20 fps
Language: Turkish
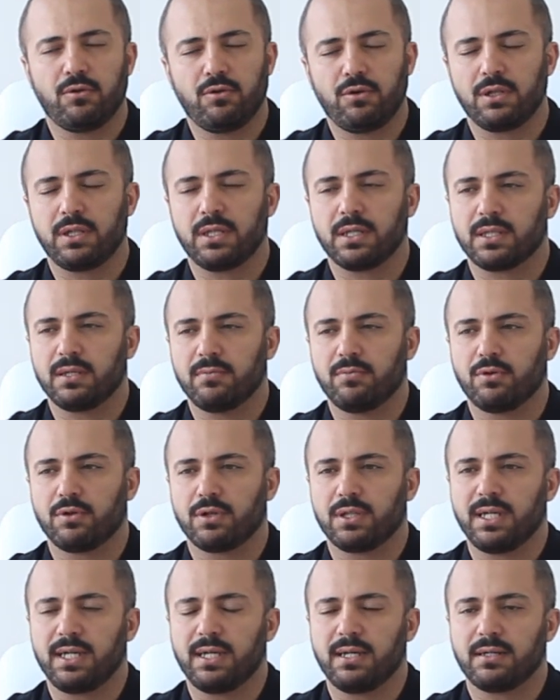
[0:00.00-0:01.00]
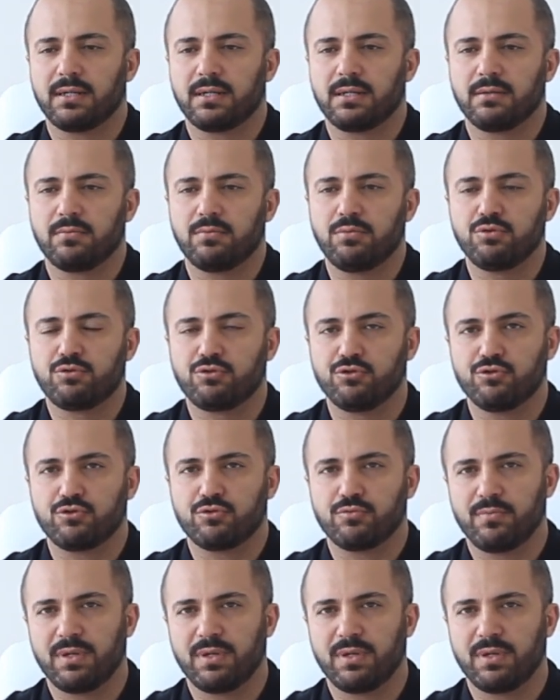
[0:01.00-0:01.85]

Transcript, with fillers: öyle ya da böyle bu tür